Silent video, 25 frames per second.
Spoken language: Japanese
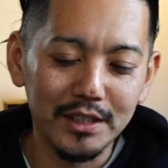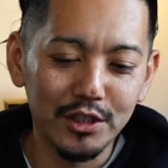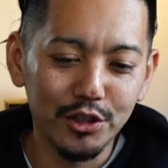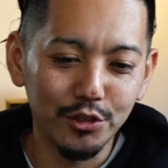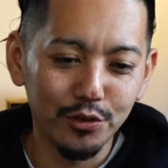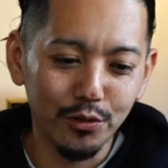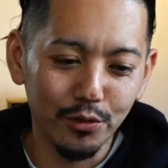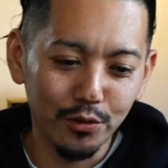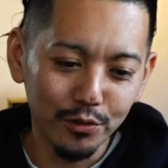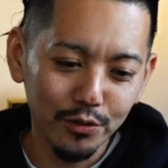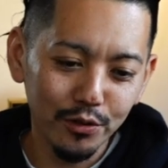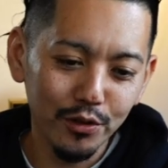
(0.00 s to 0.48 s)
あ、中
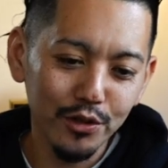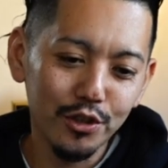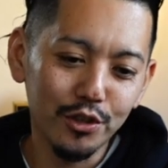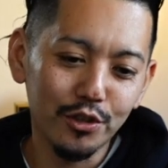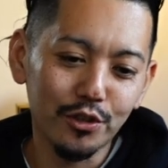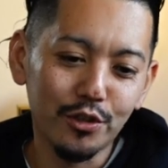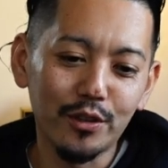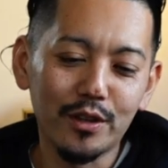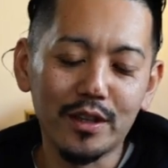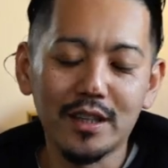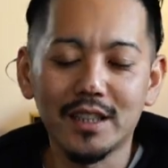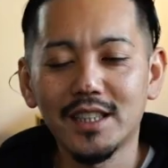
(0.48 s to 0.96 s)
国と一
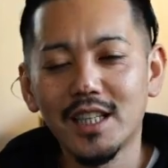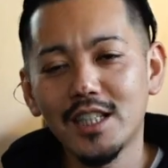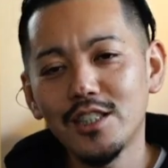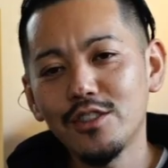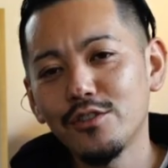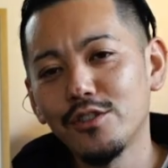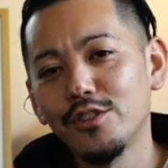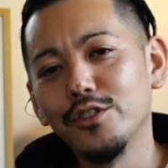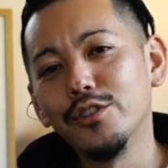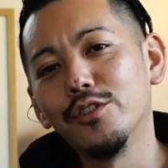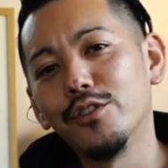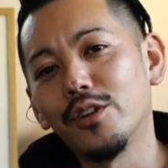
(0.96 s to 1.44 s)
緒のような形
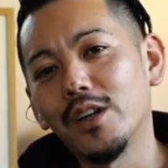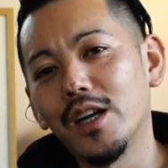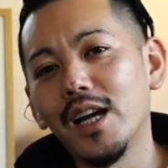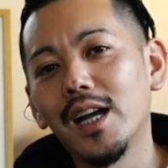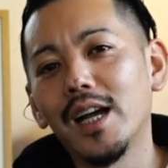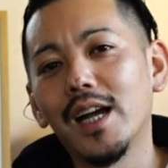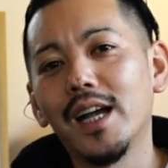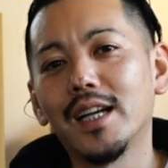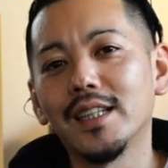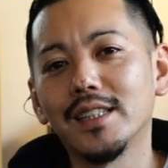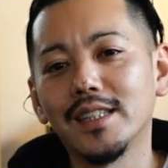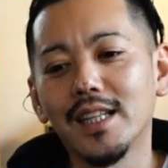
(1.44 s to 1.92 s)
の旧の考
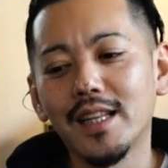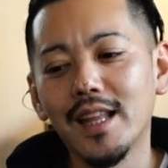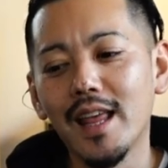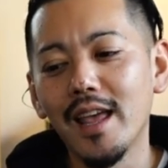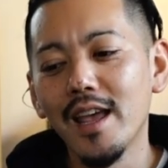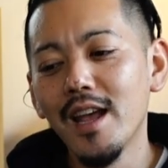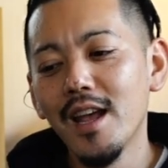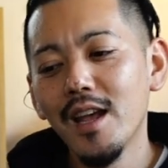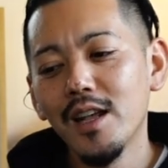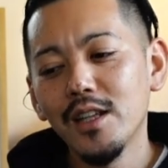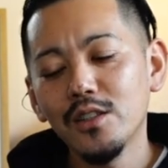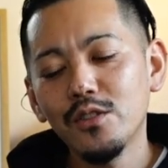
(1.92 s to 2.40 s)
え方
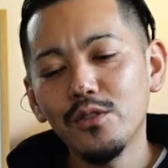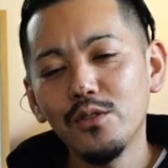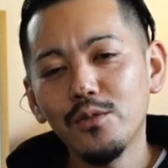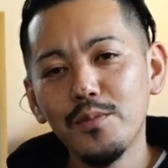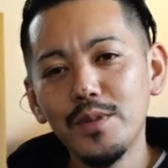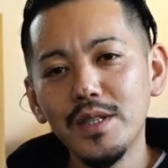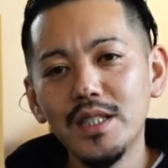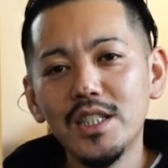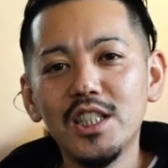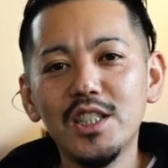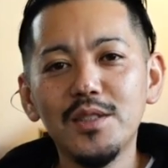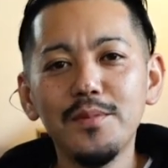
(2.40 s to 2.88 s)
で、その
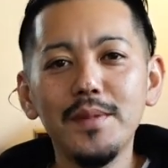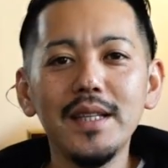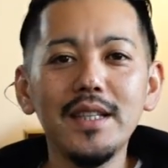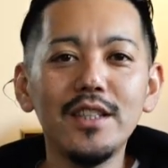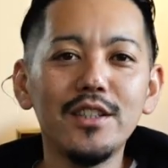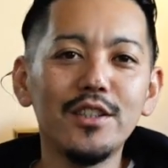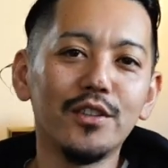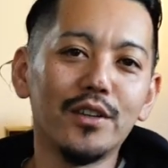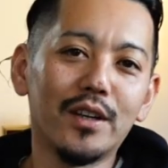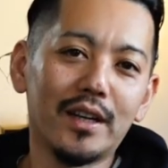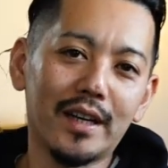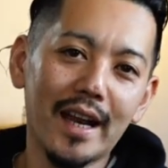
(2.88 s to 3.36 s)
三つ目っ
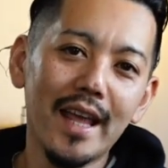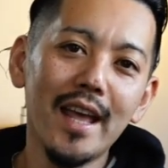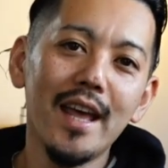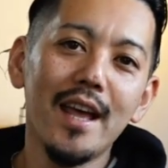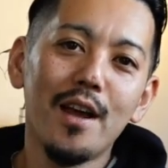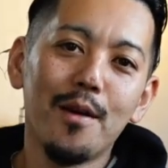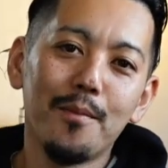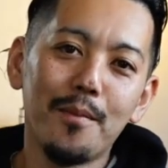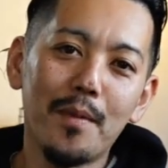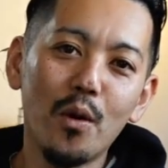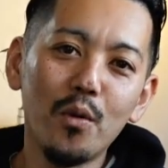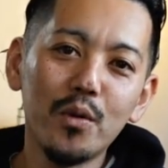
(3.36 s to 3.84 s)
ていうのはね、
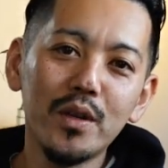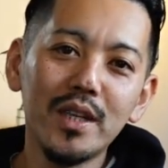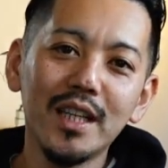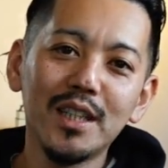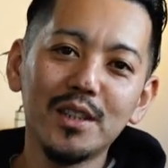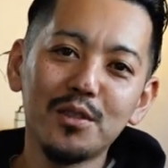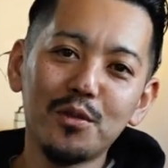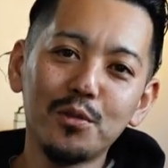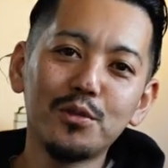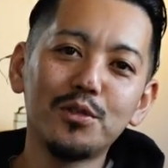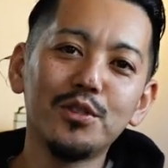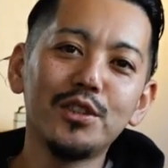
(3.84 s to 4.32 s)
まあ、沖
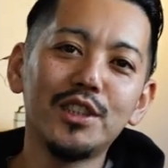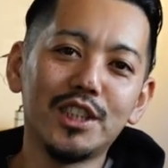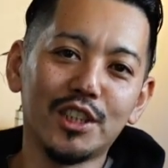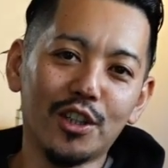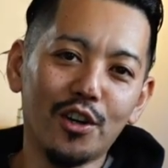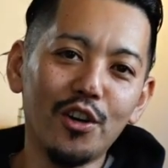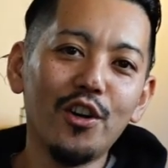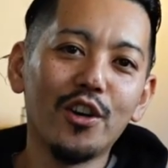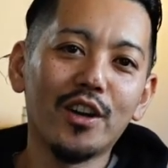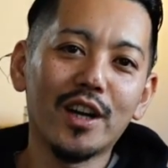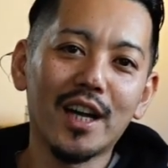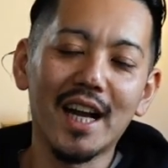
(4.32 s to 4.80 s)
縄独自
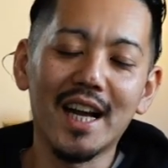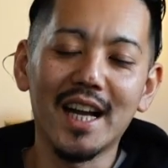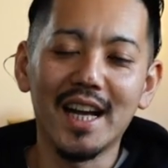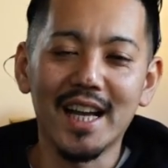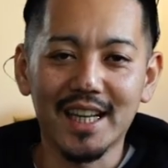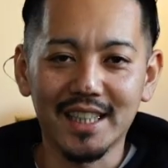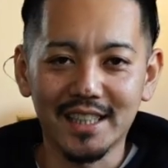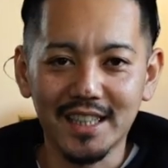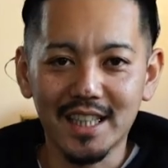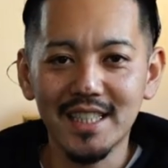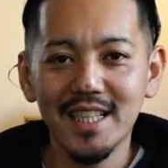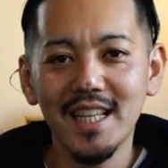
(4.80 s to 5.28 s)
の考
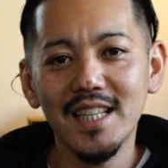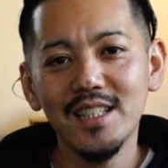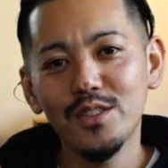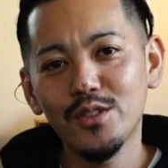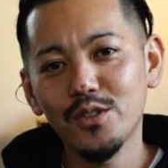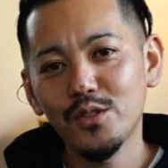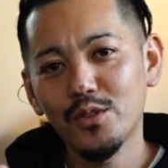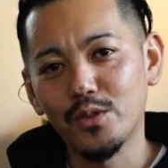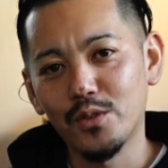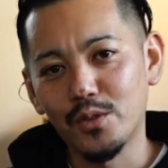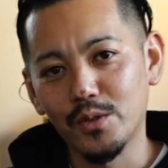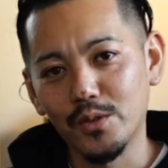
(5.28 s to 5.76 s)
え方、先
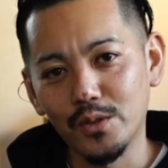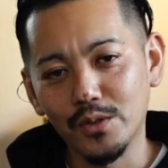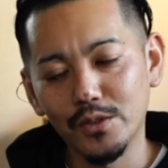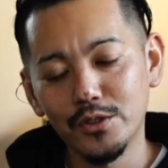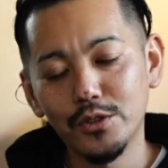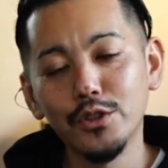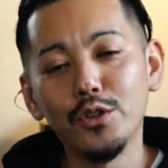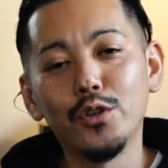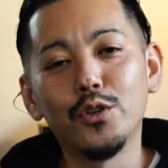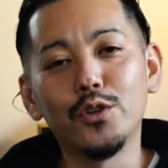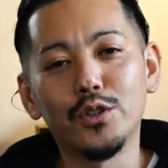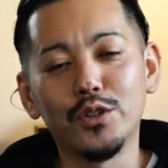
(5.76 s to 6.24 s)
祖
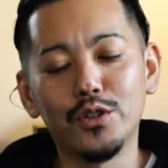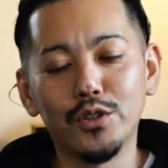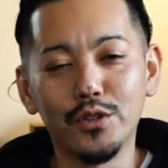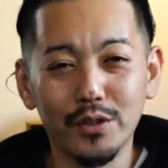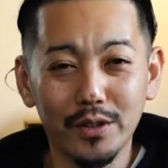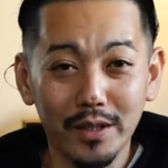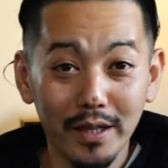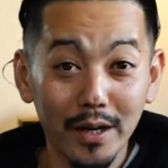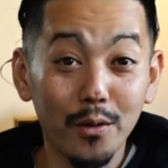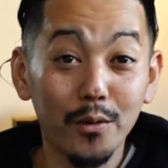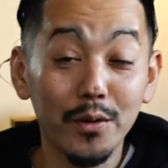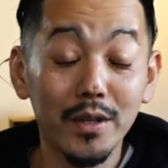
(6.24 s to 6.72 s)
供養っていう
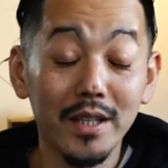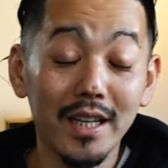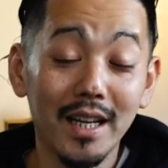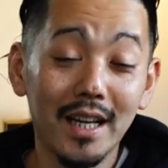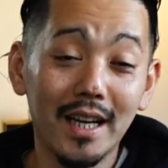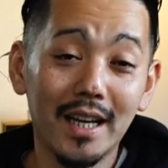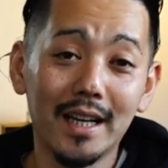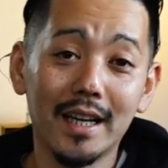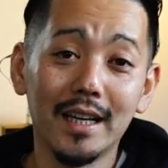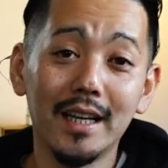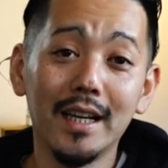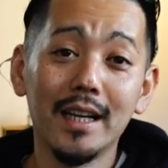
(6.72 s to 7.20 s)
のはね、沖
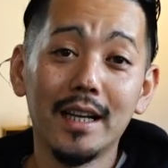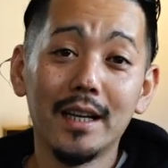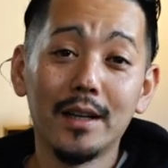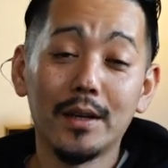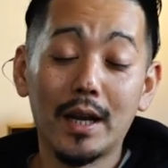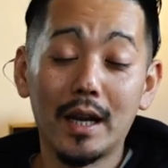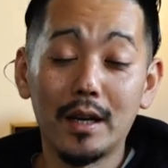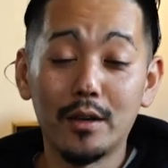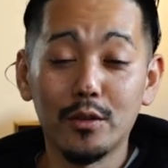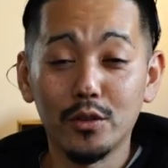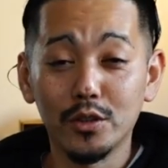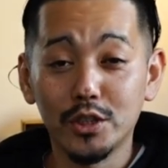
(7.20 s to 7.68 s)
縄、
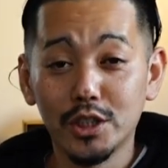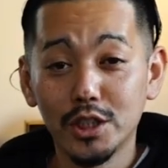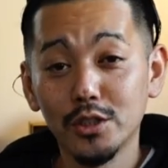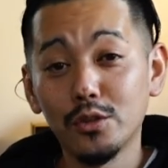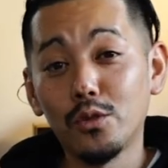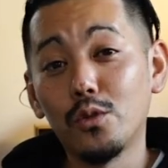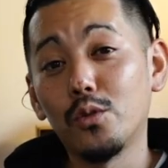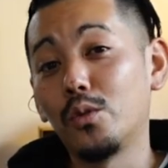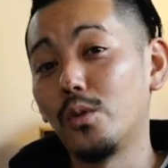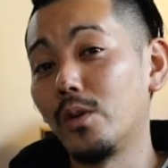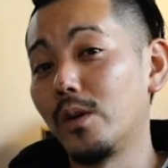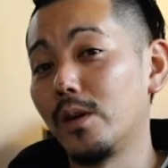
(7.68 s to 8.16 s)
あの、
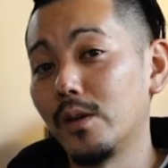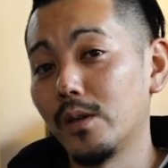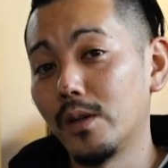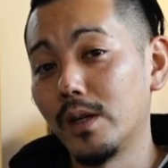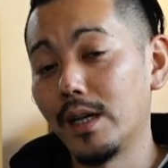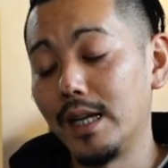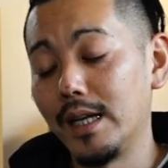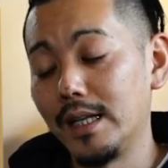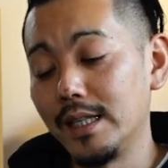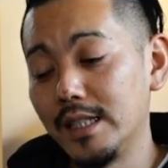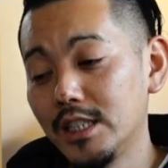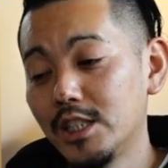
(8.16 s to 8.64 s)
信仰
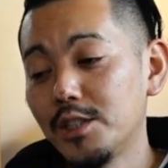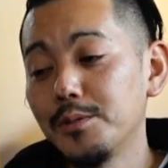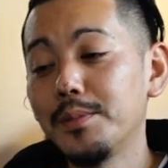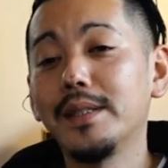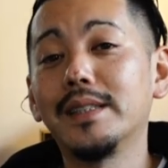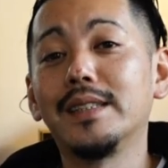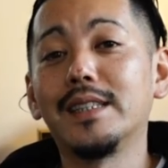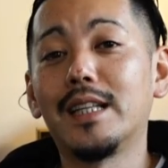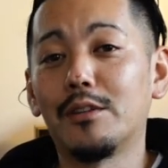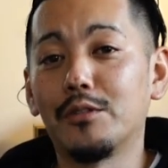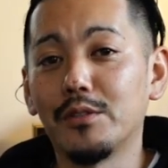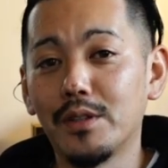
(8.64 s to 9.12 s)
が一
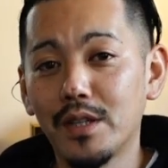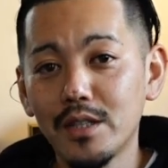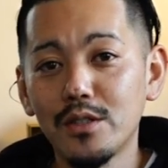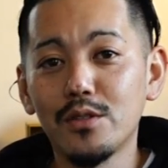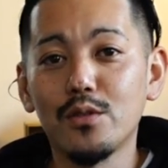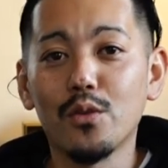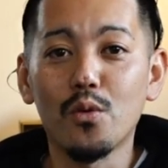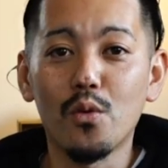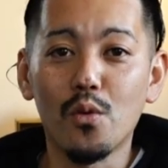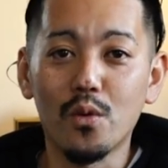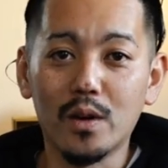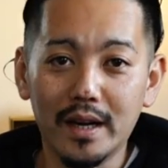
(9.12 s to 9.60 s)
番なので、
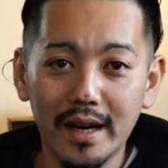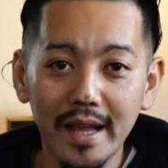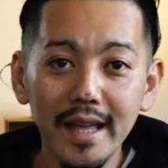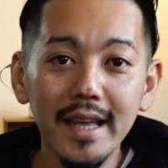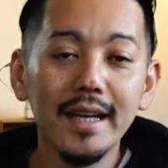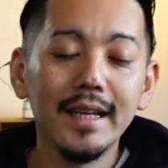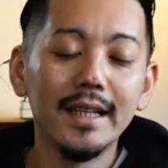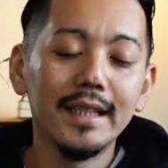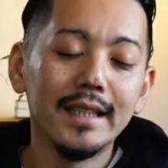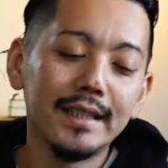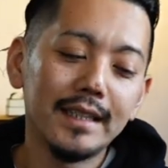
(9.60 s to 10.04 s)
そこがね。